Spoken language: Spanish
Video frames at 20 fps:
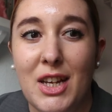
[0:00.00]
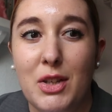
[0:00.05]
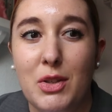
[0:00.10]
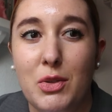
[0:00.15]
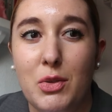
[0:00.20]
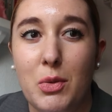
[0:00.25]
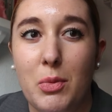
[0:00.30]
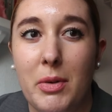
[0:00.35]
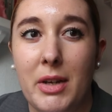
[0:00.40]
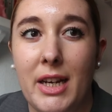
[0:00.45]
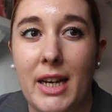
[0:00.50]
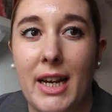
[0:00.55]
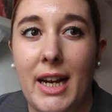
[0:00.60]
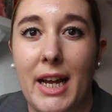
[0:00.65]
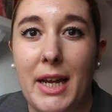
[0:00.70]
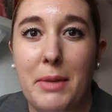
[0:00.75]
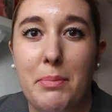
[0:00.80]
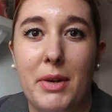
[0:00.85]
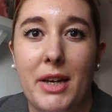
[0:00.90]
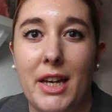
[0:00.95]
súper
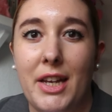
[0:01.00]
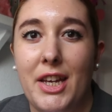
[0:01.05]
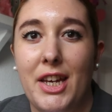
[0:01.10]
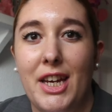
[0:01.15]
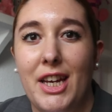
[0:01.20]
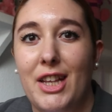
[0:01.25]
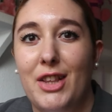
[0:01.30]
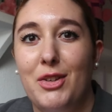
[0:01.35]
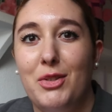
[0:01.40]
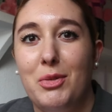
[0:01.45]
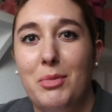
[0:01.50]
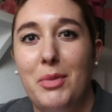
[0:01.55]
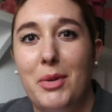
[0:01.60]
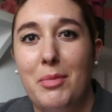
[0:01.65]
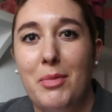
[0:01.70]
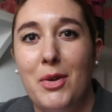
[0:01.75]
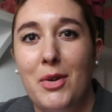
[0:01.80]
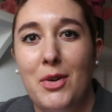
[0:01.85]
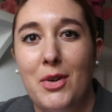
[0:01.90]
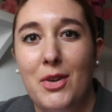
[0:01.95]
ahí pequeñito,
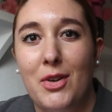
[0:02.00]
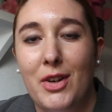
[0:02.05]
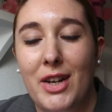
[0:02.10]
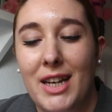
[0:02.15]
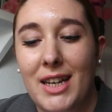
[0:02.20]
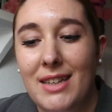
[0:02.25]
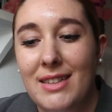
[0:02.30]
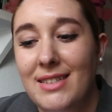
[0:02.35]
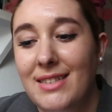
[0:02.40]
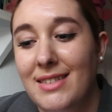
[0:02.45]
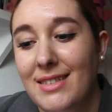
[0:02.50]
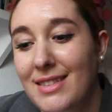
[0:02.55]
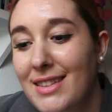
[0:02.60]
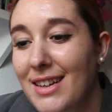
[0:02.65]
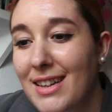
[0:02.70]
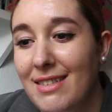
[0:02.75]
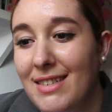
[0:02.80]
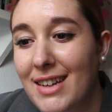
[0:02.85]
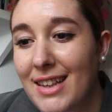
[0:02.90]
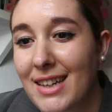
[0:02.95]
súper mono, y,
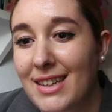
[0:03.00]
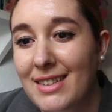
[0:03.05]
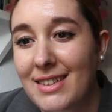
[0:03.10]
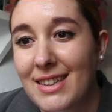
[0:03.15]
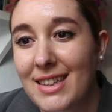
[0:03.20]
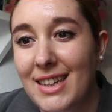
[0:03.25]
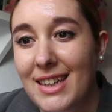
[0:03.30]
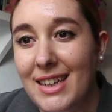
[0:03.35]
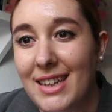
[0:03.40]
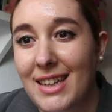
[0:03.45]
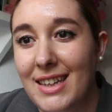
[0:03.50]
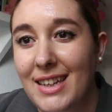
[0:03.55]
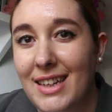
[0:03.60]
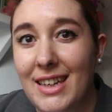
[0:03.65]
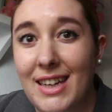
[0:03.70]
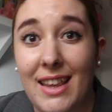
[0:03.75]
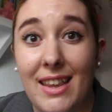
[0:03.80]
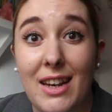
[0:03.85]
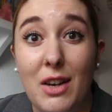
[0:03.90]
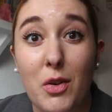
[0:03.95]
la verdad. Y
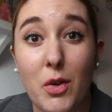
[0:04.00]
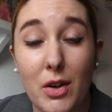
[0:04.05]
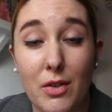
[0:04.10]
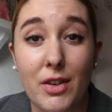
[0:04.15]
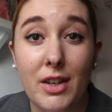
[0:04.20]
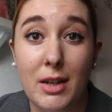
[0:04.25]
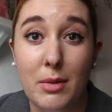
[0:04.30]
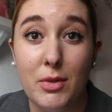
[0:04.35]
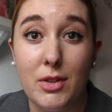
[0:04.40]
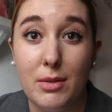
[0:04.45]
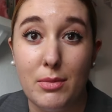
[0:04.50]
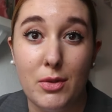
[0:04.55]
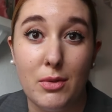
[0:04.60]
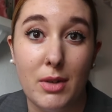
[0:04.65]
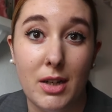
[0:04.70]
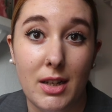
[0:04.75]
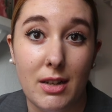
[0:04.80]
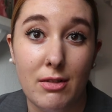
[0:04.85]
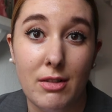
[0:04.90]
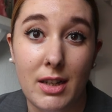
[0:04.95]
nada, y luego al final pues hemos
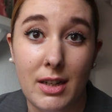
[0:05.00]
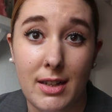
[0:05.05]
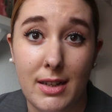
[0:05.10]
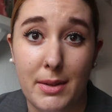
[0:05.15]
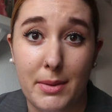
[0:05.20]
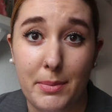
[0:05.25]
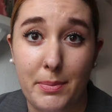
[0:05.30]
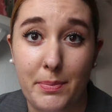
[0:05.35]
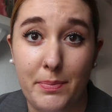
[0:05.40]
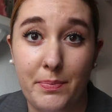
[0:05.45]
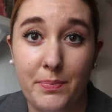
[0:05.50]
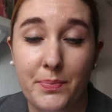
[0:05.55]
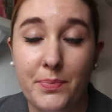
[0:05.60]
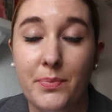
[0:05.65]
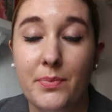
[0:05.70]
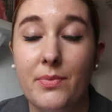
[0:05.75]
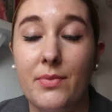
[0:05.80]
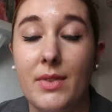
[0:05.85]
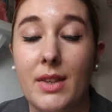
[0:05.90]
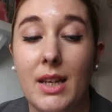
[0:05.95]
bajado
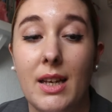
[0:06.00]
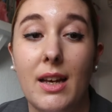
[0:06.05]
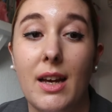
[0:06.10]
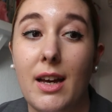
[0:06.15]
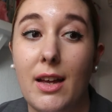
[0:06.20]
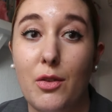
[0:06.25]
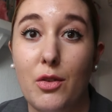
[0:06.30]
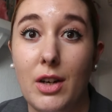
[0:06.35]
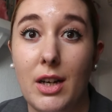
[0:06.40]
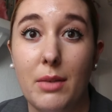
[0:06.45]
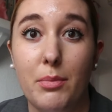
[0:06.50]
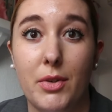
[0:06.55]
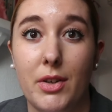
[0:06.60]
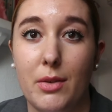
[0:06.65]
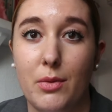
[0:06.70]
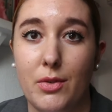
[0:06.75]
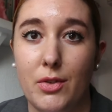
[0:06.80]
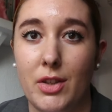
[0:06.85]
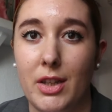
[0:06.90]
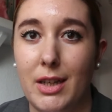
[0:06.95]
a, donar
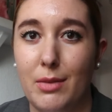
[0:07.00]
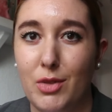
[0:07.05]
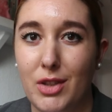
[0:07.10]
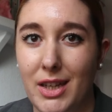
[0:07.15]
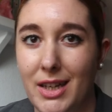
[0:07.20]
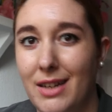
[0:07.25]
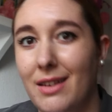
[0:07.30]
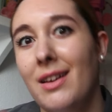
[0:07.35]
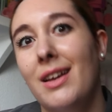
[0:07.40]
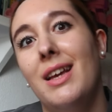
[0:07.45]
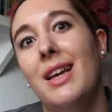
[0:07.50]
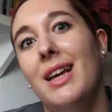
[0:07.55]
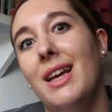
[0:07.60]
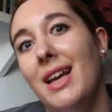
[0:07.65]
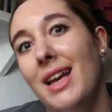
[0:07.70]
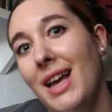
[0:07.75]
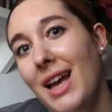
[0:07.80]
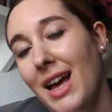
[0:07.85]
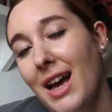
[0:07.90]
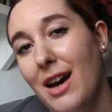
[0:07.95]
porque bueno, teníamos que ir
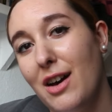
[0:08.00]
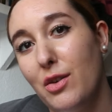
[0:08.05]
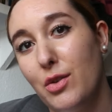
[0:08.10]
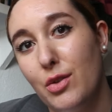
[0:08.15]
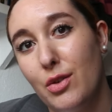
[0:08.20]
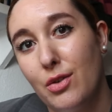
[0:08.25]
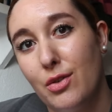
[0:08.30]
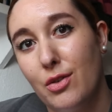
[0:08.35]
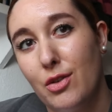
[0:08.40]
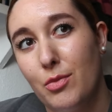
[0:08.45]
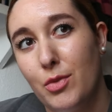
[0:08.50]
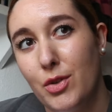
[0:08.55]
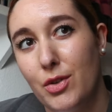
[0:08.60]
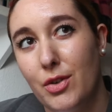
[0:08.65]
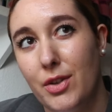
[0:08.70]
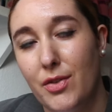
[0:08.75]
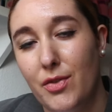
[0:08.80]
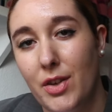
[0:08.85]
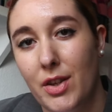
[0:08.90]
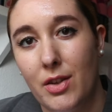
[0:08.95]
a otro, como
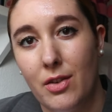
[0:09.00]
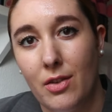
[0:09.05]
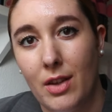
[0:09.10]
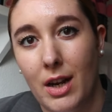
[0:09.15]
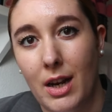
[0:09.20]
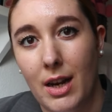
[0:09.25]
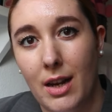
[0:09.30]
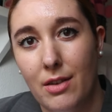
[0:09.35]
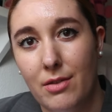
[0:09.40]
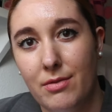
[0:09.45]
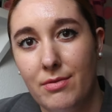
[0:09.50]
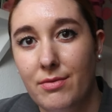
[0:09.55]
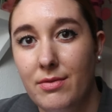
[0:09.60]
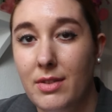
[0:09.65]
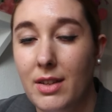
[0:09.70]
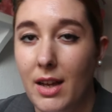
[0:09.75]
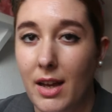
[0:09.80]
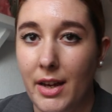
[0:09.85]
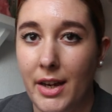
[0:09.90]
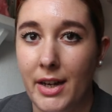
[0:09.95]
otro edificio de al lado,
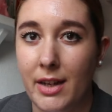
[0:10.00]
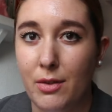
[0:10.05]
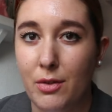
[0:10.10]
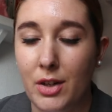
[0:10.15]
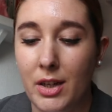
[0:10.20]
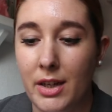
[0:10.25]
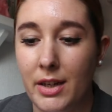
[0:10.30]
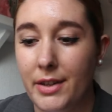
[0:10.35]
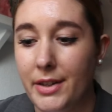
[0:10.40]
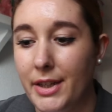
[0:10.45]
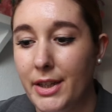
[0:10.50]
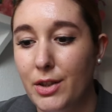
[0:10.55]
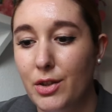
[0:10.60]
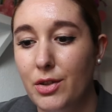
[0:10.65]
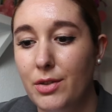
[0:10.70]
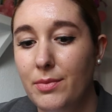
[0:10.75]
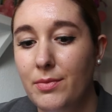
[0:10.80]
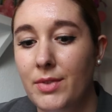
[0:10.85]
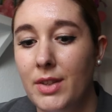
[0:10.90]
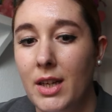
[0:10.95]
a ir a donar y
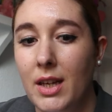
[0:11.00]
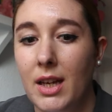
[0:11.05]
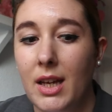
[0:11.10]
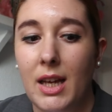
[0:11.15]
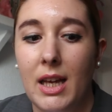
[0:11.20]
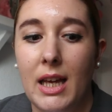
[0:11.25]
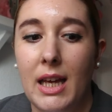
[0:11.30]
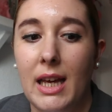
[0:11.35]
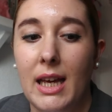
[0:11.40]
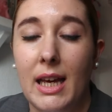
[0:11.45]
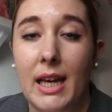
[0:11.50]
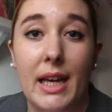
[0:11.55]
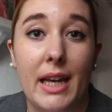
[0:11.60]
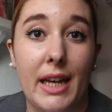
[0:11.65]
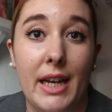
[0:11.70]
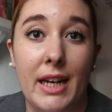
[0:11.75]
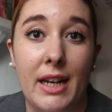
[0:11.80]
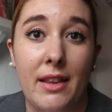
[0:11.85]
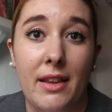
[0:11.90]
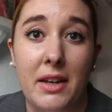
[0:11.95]
eso.
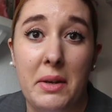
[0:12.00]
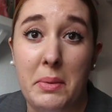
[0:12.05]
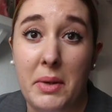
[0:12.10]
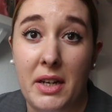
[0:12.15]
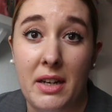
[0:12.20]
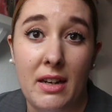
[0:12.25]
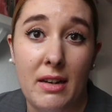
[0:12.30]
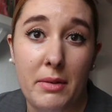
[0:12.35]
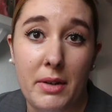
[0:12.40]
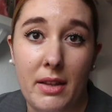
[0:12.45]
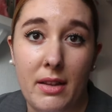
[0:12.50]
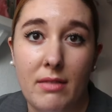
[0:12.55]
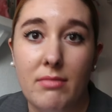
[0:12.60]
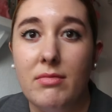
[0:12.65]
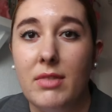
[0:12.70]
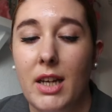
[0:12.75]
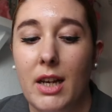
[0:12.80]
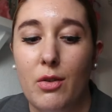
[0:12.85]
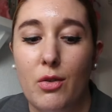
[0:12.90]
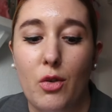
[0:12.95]
Y nada, y bien, la verdad.
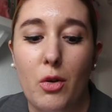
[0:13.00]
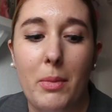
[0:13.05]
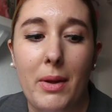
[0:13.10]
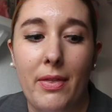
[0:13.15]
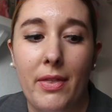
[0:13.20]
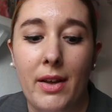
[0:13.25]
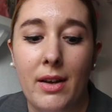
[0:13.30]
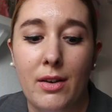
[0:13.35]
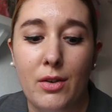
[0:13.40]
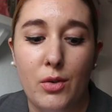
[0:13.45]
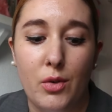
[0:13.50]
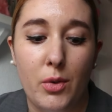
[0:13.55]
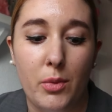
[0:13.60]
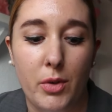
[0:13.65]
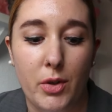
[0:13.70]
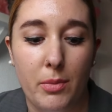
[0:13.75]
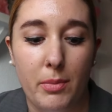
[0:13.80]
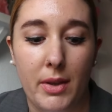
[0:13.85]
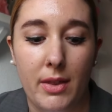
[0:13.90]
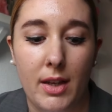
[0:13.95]
Que luego me han dado,
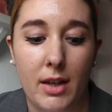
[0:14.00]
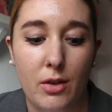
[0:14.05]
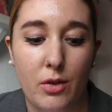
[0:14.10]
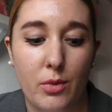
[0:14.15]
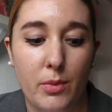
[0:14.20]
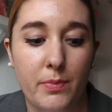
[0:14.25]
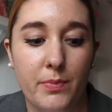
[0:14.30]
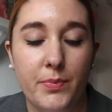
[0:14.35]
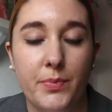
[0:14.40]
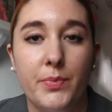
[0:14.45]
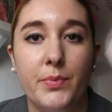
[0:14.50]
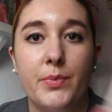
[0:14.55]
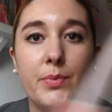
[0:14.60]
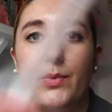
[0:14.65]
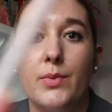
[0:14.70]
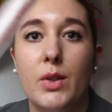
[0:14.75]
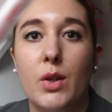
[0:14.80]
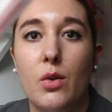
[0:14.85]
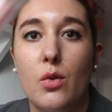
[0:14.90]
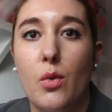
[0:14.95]
bueno, han dado
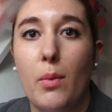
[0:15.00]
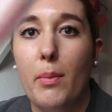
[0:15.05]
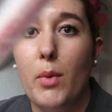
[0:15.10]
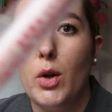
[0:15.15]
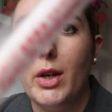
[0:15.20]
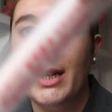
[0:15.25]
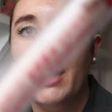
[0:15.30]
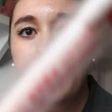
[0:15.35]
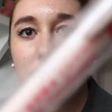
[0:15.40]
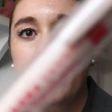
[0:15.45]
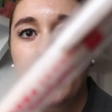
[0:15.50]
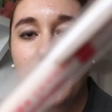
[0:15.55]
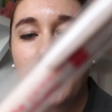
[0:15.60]
un boli